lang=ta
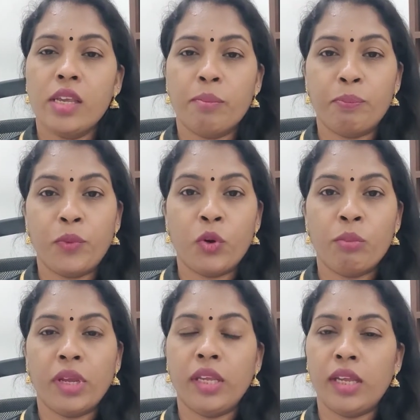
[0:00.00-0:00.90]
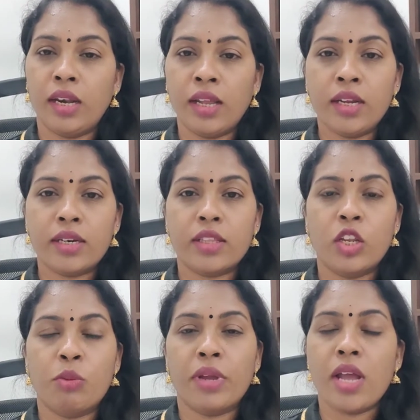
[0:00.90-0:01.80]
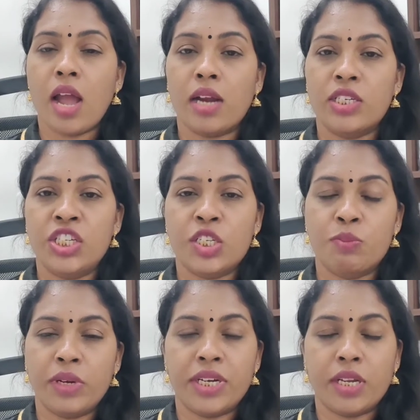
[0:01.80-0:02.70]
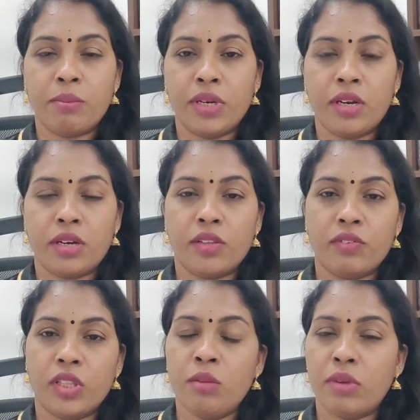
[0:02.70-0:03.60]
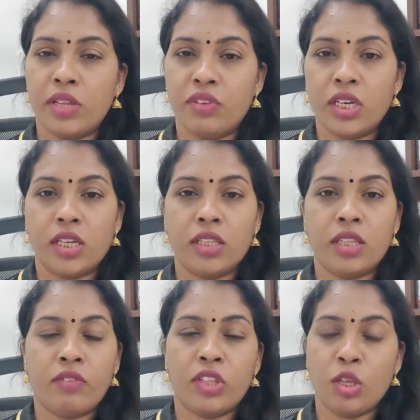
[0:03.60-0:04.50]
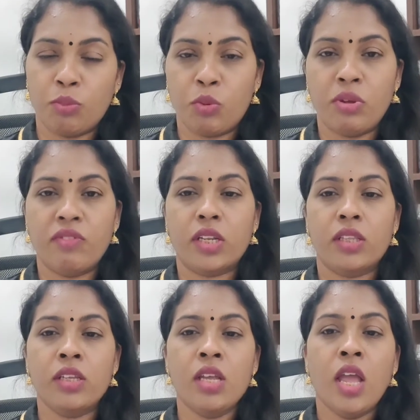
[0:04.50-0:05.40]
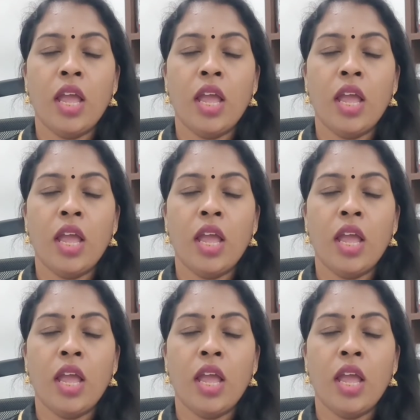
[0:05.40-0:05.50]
எப்போவுமே எல்லா இடத்துலையுமே அட்ஜஸ்ட்மெண்ட் அப்படின்றது வந்து மனைவி கிட்டேருந்து தான் வந்து எப்போவுமே வருது